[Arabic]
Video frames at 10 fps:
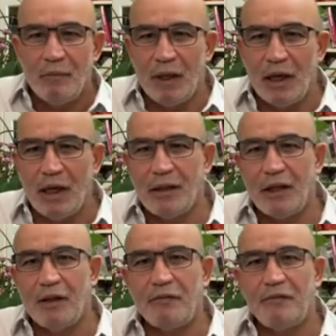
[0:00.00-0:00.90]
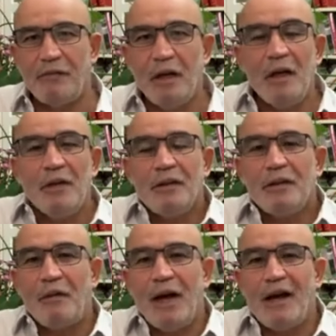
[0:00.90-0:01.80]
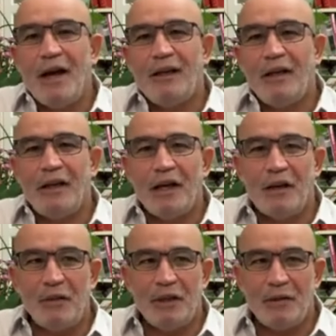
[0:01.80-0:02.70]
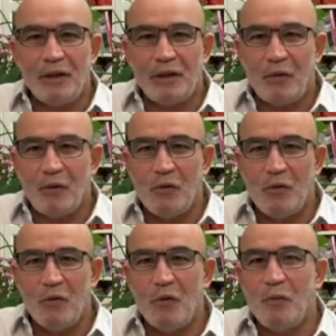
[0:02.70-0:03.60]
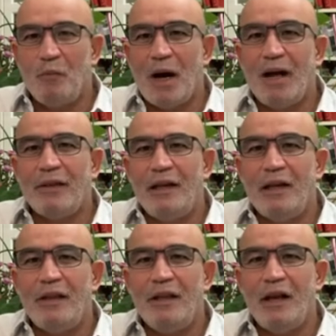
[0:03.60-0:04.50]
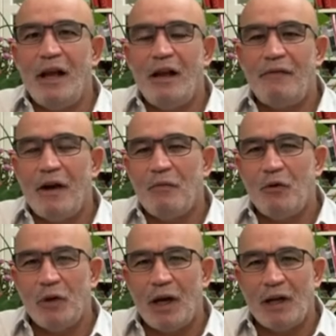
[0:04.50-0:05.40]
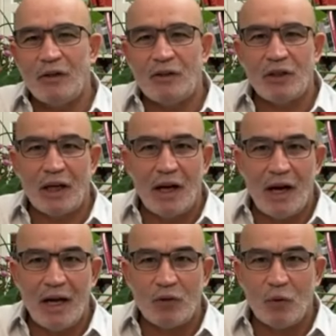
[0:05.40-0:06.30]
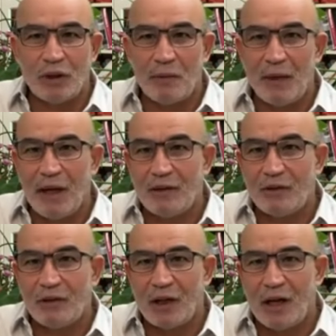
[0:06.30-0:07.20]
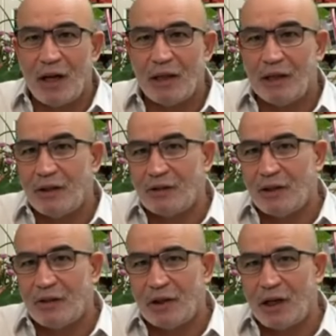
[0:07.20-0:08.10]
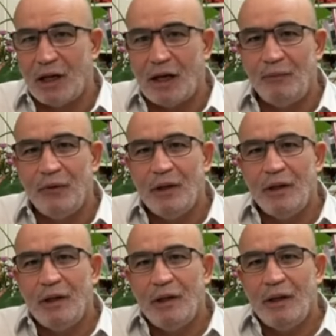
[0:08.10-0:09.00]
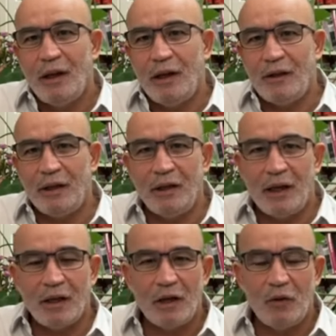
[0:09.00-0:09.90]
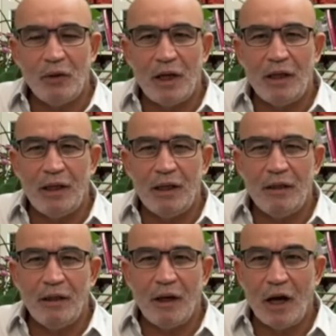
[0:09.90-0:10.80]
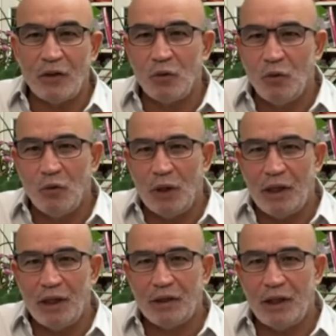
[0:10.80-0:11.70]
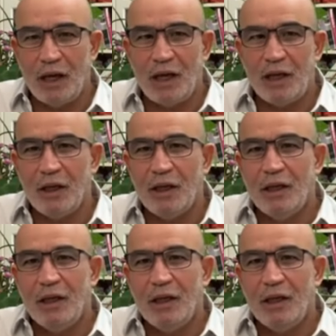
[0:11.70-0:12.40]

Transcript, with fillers: من الأهداف طبعا هذا الكلام عندما تقول بعض الذين لا يفهمون الصراعات وطبيعة الصراعات خاصة الصراع الذين يخضعون للغزو وللاحتلال